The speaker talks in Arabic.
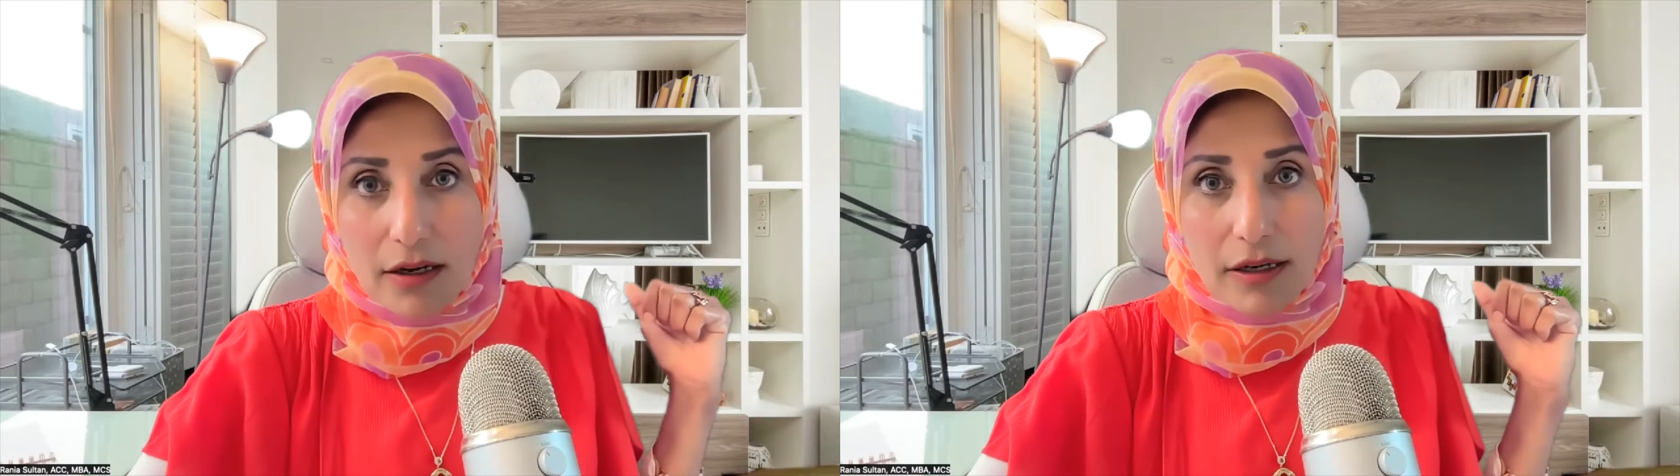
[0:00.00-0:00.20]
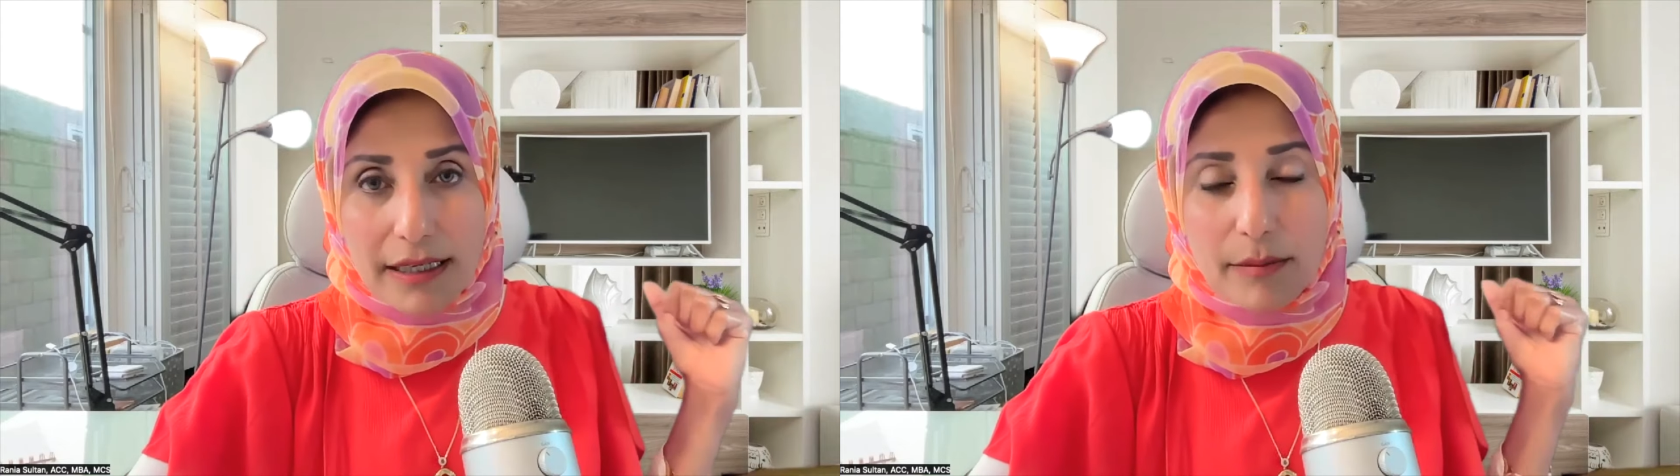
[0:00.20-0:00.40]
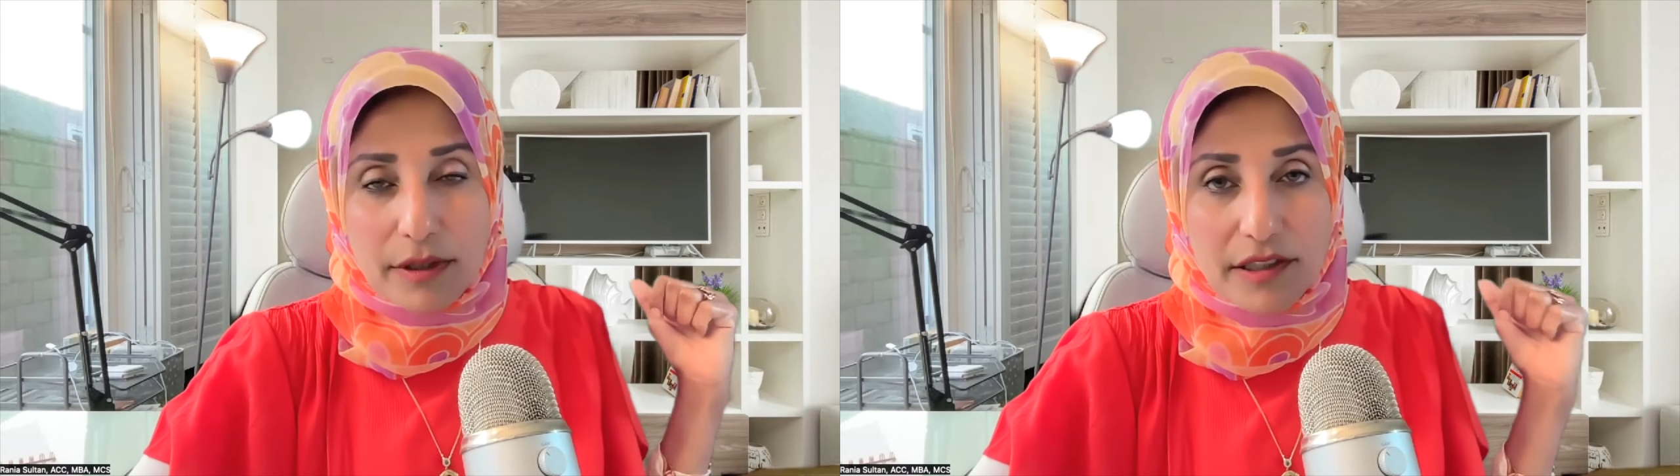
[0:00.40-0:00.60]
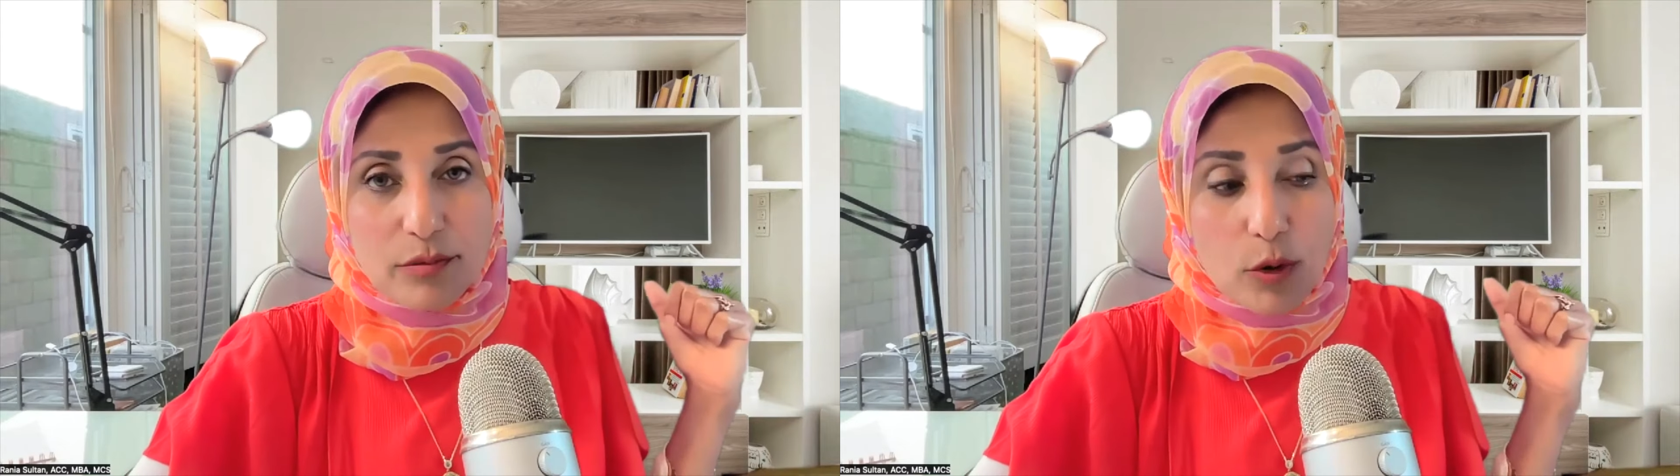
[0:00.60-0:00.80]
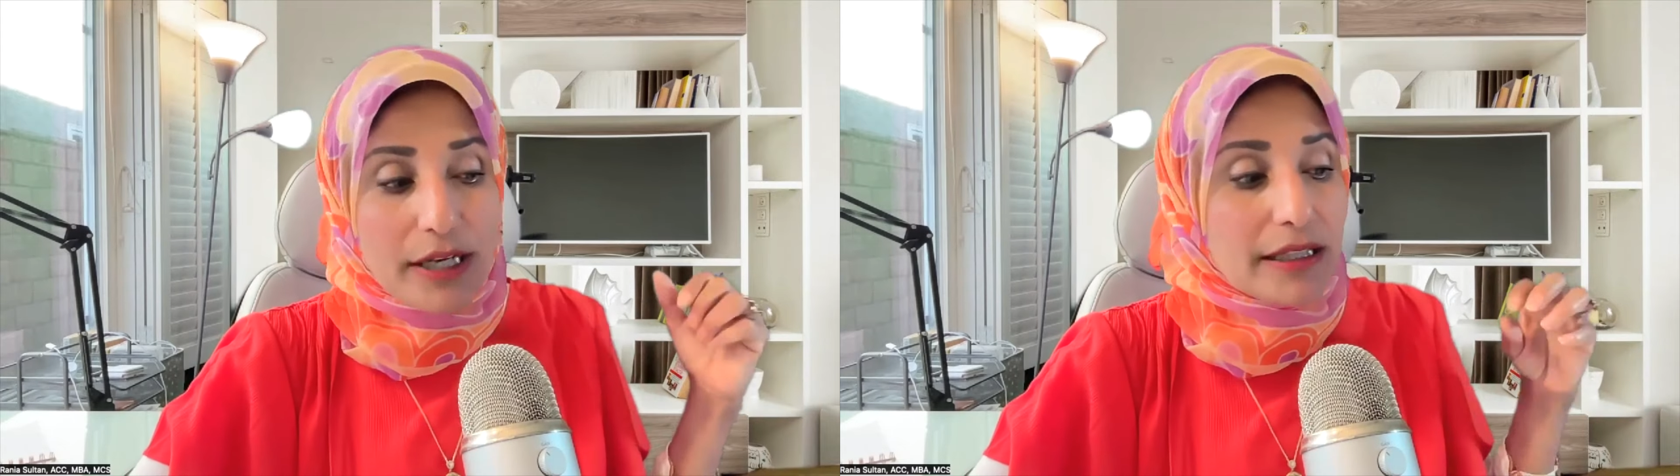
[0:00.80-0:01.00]
القناه من
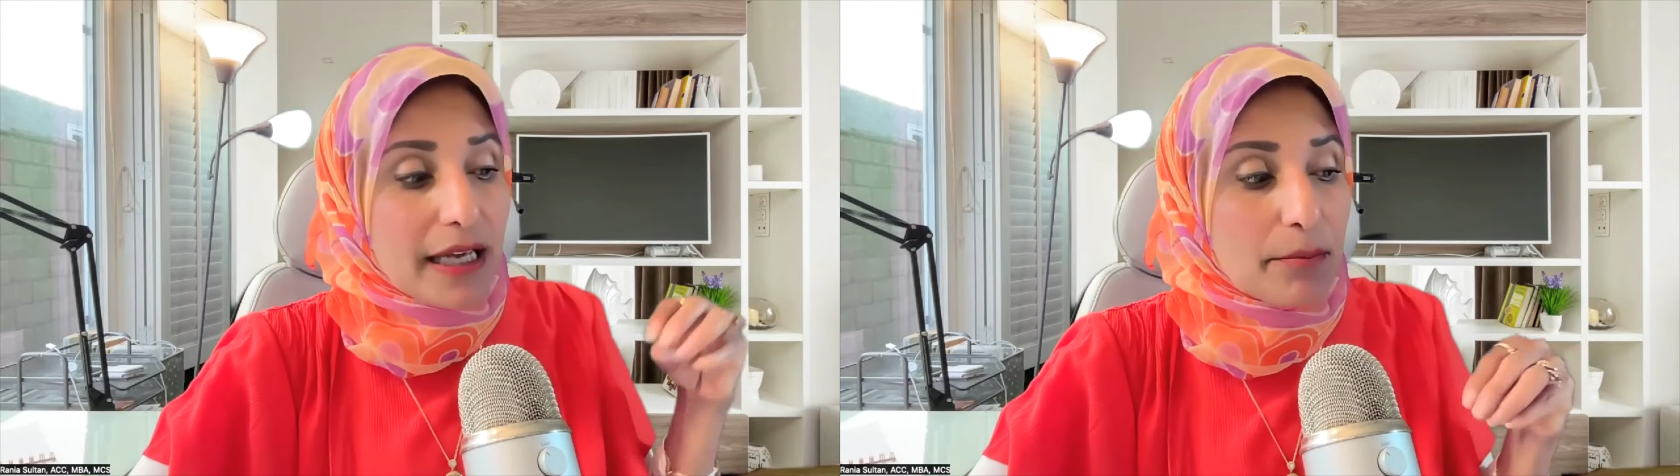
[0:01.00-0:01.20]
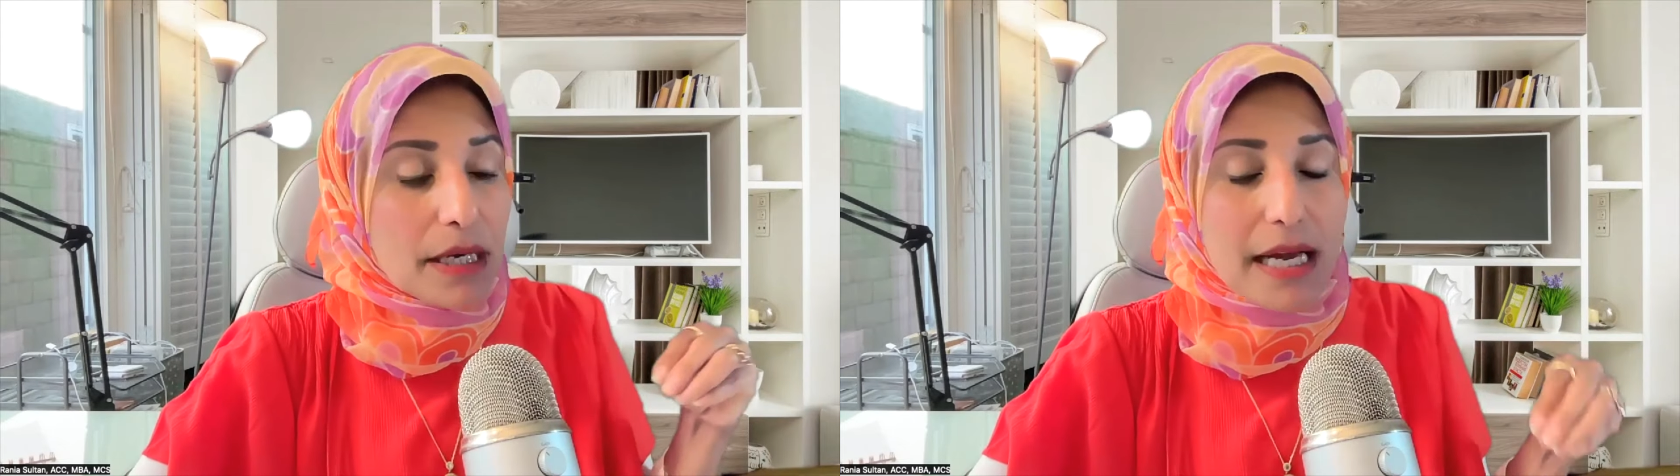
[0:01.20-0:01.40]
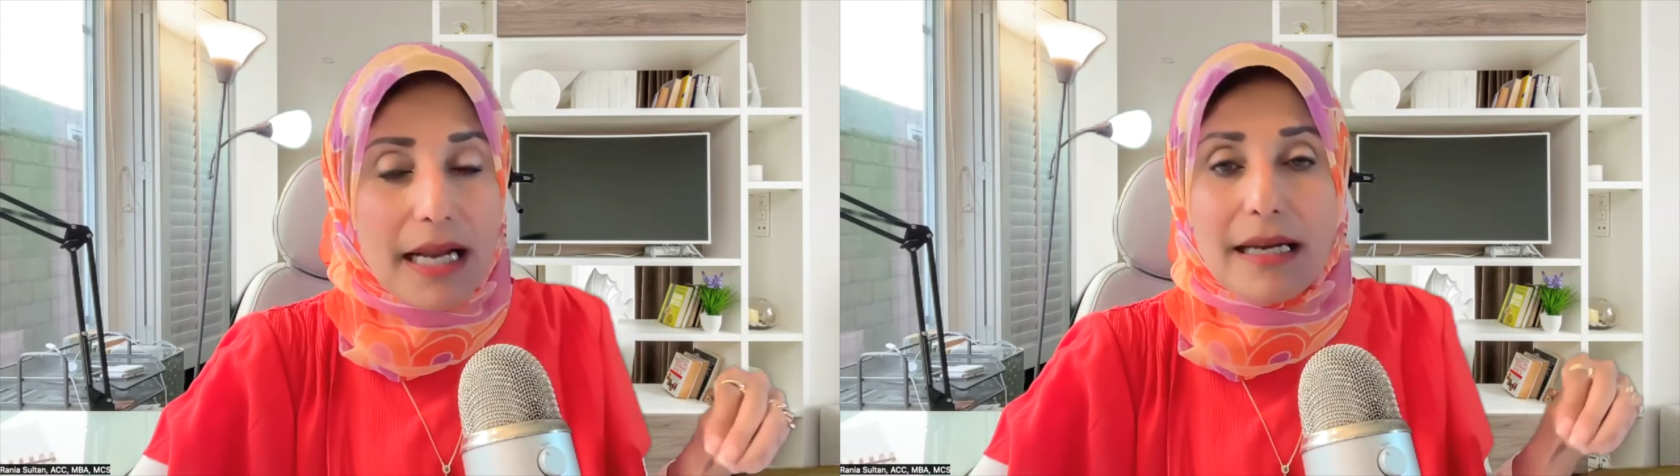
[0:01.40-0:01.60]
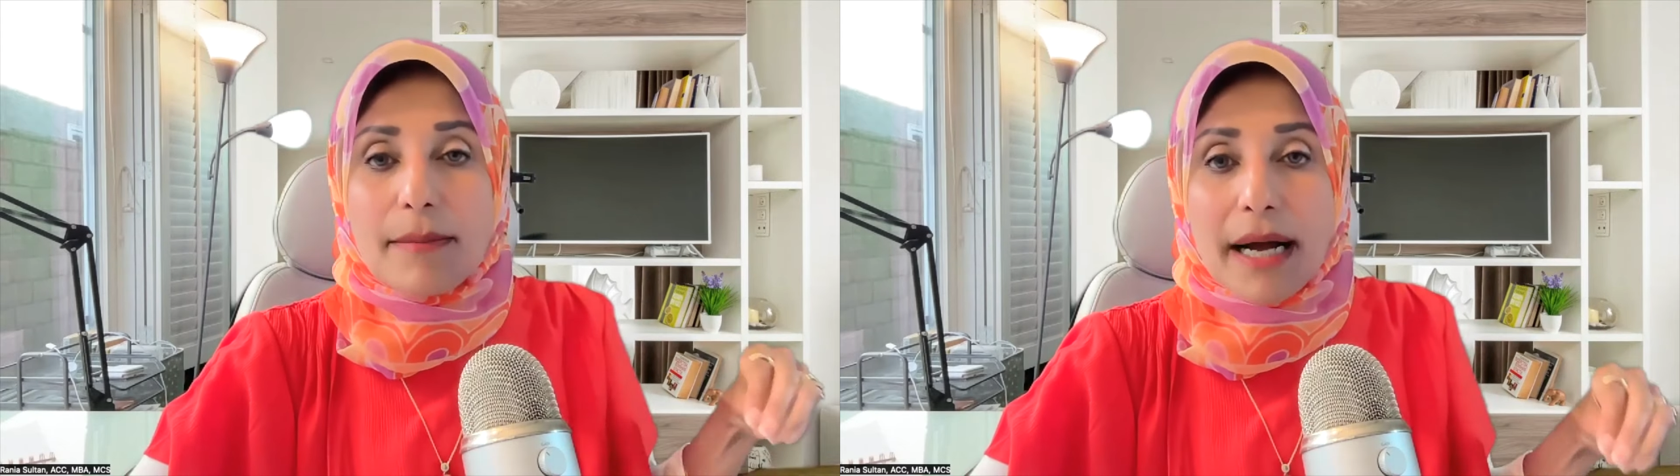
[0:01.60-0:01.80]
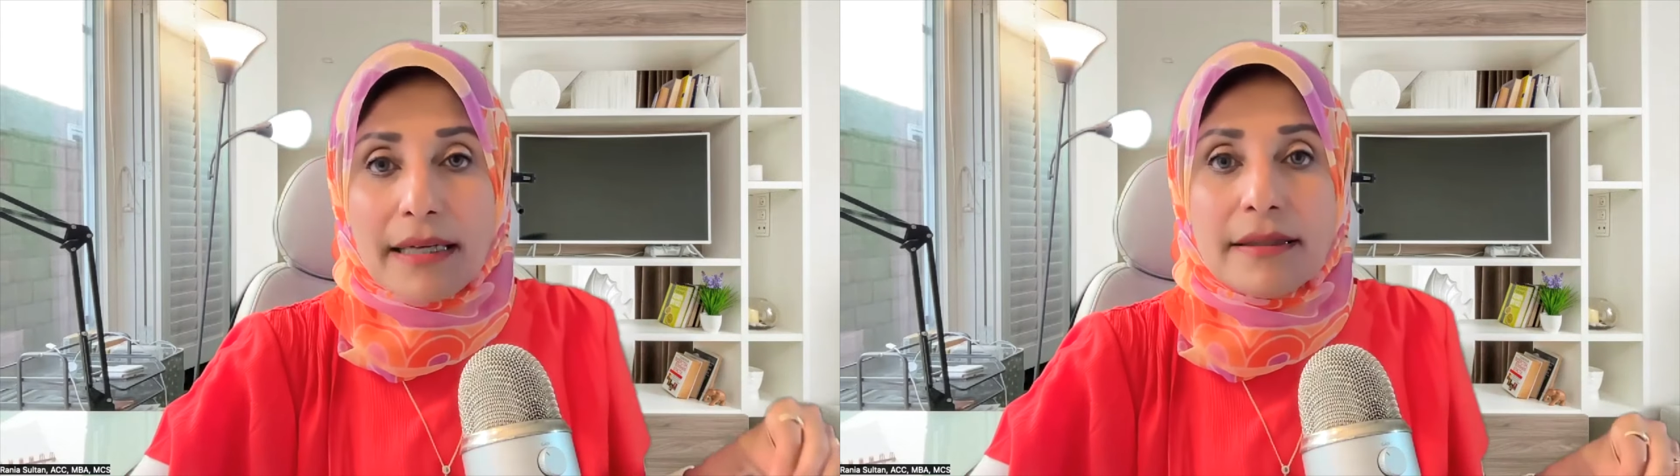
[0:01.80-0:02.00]
اسبوعين كان بيتكلم
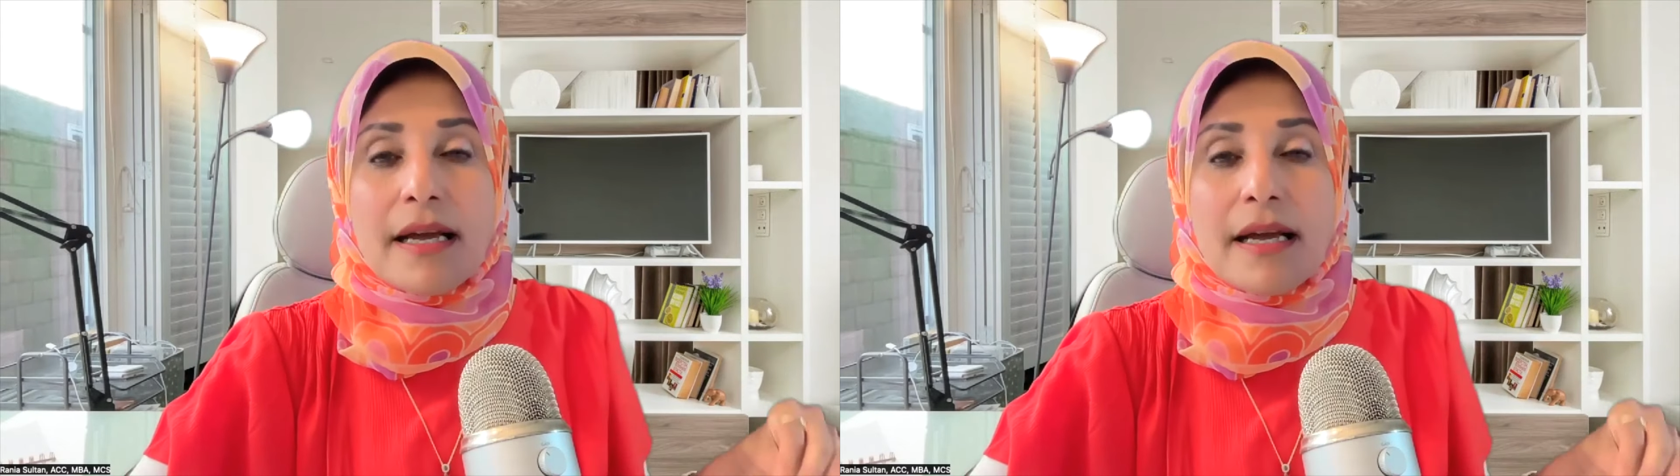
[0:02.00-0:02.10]
عن